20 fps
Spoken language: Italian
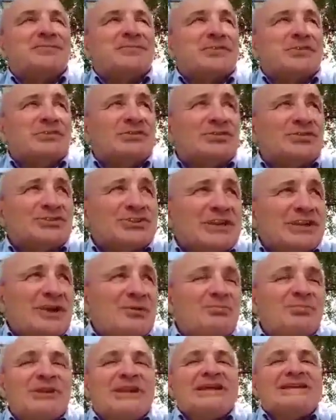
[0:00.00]
quando sei a
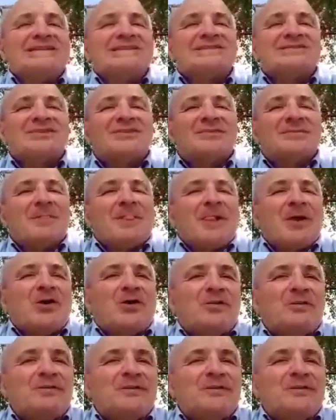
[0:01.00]
pranzo o